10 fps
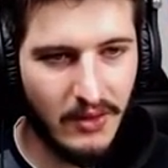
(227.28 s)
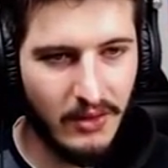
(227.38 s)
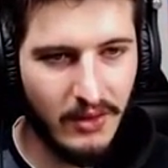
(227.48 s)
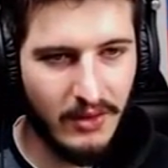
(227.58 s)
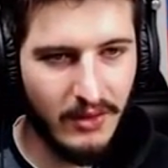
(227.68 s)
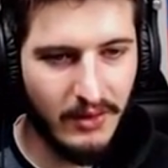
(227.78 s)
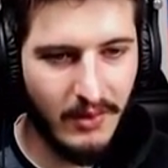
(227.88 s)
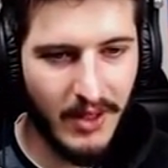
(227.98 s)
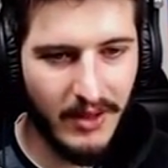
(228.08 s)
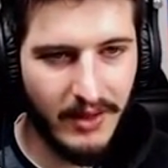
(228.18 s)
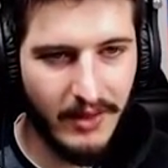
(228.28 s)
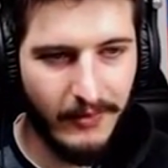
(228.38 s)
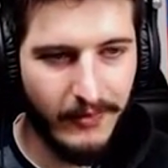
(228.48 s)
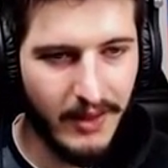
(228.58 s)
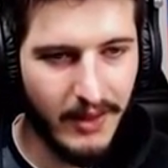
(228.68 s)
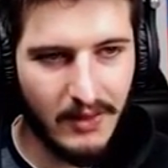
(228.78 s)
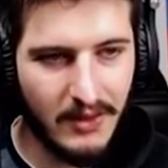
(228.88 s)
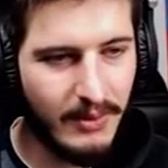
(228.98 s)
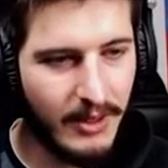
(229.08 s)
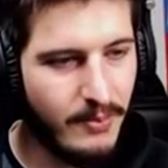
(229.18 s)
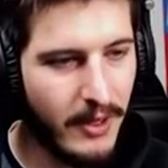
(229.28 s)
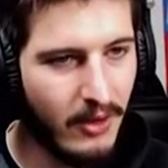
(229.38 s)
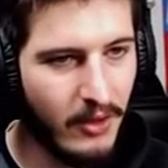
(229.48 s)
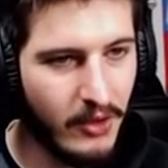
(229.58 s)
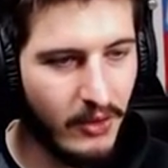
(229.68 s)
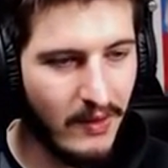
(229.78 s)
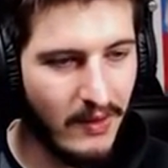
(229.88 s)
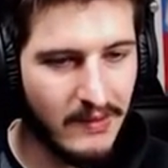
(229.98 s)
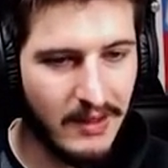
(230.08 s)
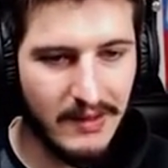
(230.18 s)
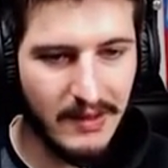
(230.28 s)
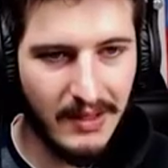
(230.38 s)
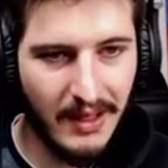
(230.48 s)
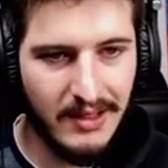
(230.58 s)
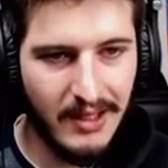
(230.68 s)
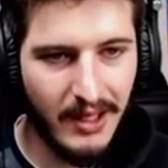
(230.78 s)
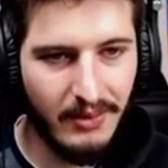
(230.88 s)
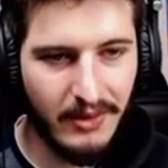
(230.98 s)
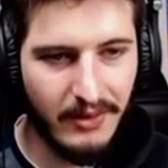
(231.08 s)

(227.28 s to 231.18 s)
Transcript: Jeu numéro 9. il se passe pas grand chose, hein. c'est très calme.